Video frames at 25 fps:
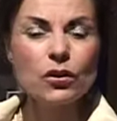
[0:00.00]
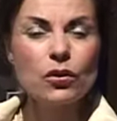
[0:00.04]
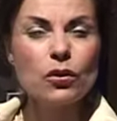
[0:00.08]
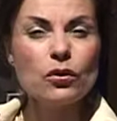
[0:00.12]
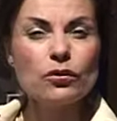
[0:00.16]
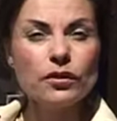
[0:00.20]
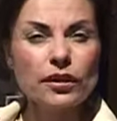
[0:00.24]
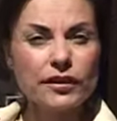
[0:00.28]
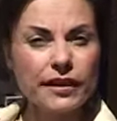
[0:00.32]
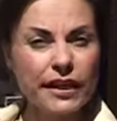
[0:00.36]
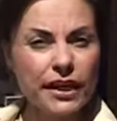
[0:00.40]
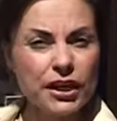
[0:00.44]

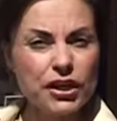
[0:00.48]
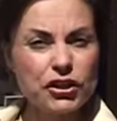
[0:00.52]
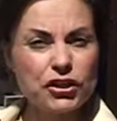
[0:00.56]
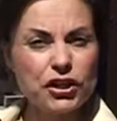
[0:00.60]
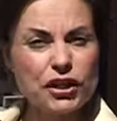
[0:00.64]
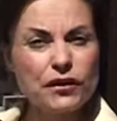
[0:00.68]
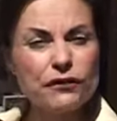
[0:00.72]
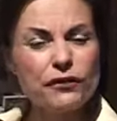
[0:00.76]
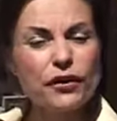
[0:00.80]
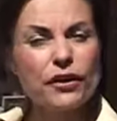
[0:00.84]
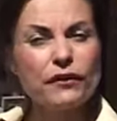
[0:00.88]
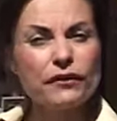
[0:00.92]
Unter der
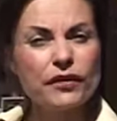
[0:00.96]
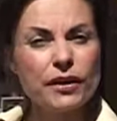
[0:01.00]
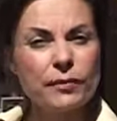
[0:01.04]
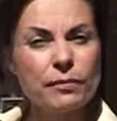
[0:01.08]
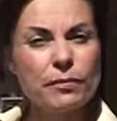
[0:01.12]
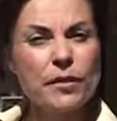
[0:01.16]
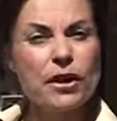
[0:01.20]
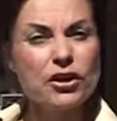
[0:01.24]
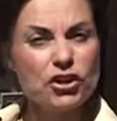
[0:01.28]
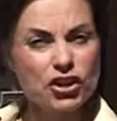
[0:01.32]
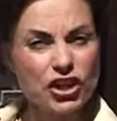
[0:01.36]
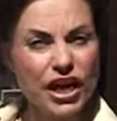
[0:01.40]
Regie von
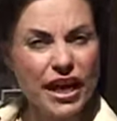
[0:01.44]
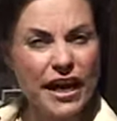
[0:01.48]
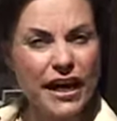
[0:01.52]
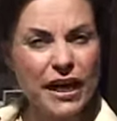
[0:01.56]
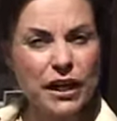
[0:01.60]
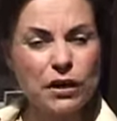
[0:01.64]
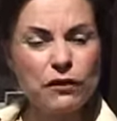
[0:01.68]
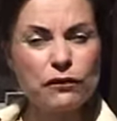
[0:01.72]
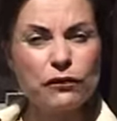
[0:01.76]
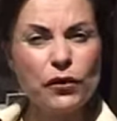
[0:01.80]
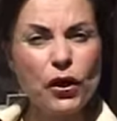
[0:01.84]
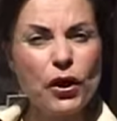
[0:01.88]
Wim
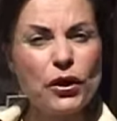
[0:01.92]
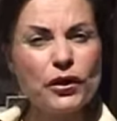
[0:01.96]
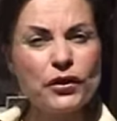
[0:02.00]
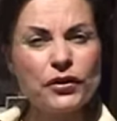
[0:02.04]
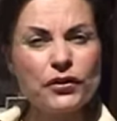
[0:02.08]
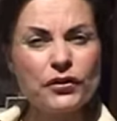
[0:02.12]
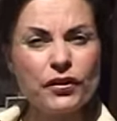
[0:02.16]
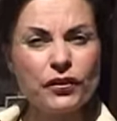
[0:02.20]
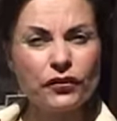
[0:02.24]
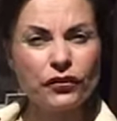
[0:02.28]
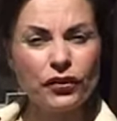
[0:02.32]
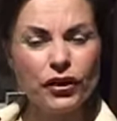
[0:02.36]
Schenkel
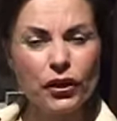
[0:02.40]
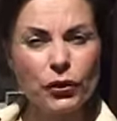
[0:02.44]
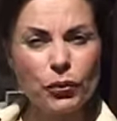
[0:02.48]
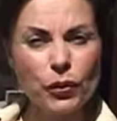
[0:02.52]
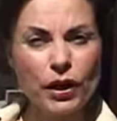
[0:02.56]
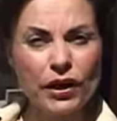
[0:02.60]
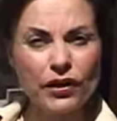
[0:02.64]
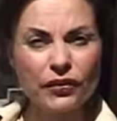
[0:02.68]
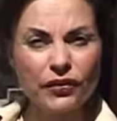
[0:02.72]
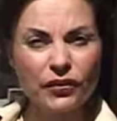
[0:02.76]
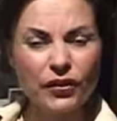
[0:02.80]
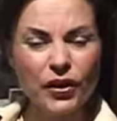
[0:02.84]
folgten die
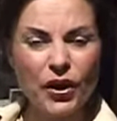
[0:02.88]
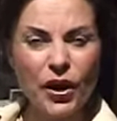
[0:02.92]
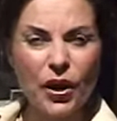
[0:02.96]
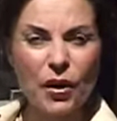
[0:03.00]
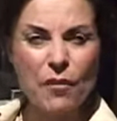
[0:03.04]
Sequels